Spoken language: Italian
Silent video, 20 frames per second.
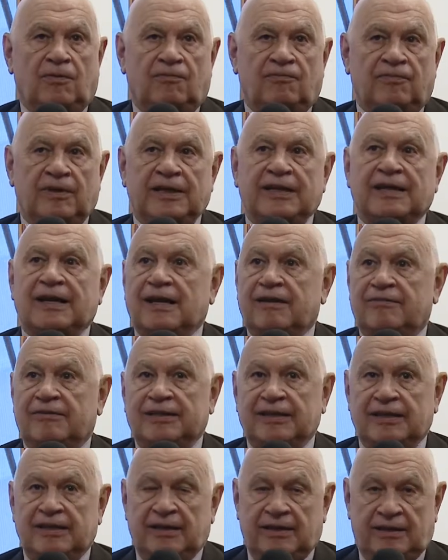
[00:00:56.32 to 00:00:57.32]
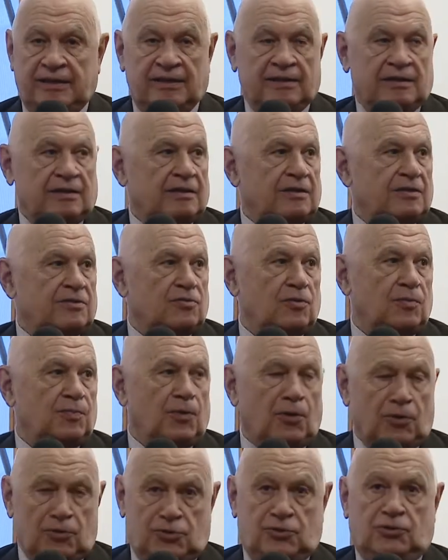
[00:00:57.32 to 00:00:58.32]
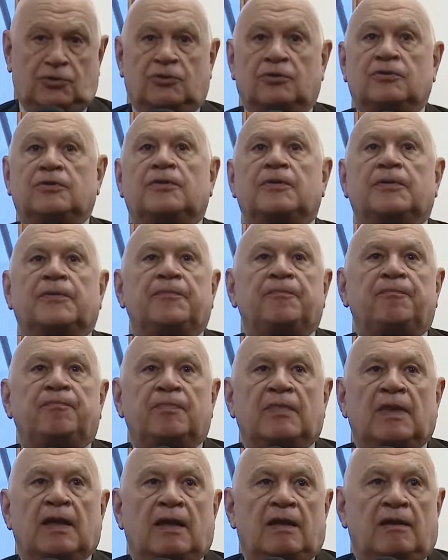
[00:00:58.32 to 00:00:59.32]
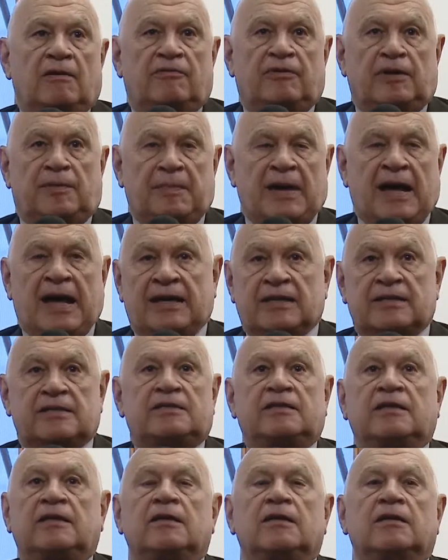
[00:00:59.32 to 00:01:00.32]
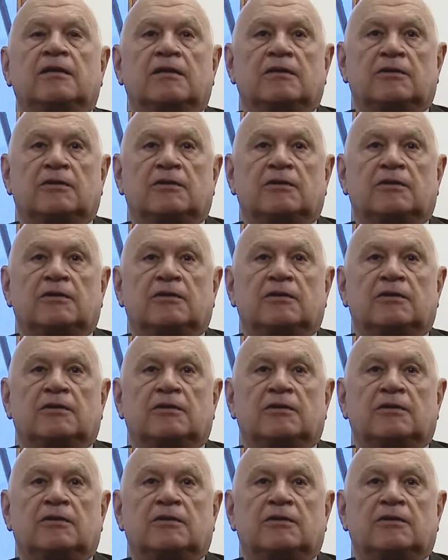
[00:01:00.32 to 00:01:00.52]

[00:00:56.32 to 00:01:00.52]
venirla a vedere sul posto, fermarsi,